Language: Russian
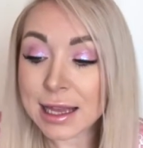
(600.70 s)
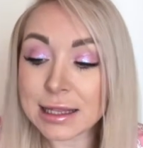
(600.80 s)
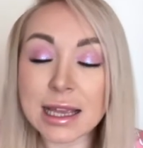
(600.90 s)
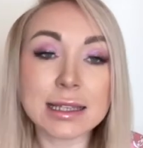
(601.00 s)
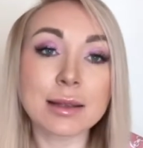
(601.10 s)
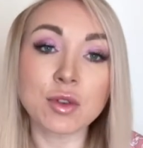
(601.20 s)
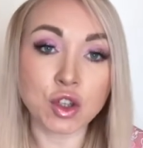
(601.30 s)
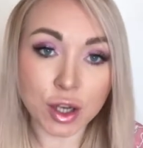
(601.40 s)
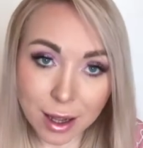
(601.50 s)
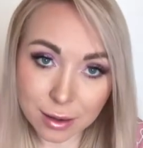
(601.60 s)
не
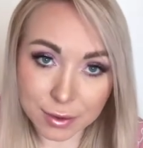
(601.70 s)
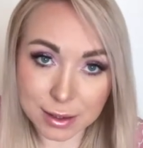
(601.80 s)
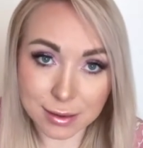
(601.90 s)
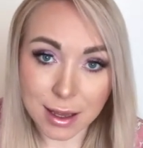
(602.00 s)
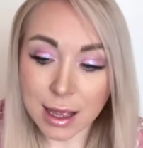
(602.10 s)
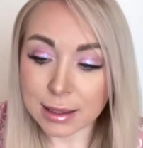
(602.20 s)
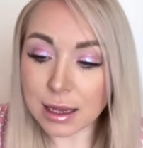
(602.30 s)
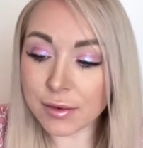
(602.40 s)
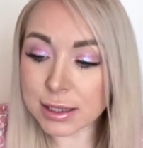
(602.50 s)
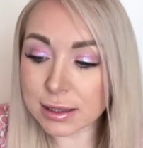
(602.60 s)
замечал вас.
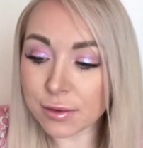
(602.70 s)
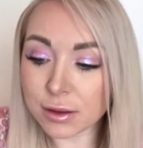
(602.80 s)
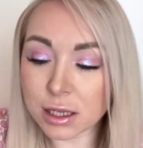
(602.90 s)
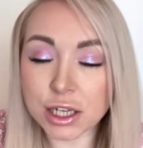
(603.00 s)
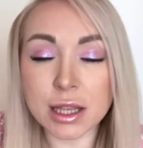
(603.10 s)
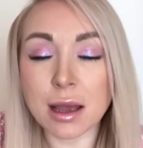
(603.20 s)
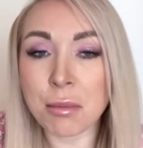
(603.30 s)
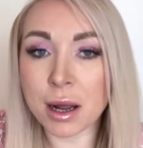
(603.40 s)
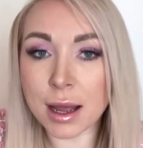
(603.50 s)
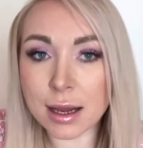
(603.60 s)
Для вас не вложение а
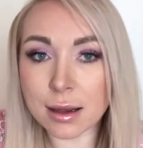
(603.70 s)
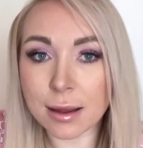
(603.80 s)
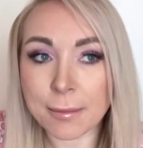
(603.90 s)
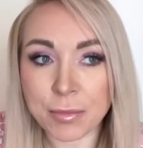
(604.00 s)
морально,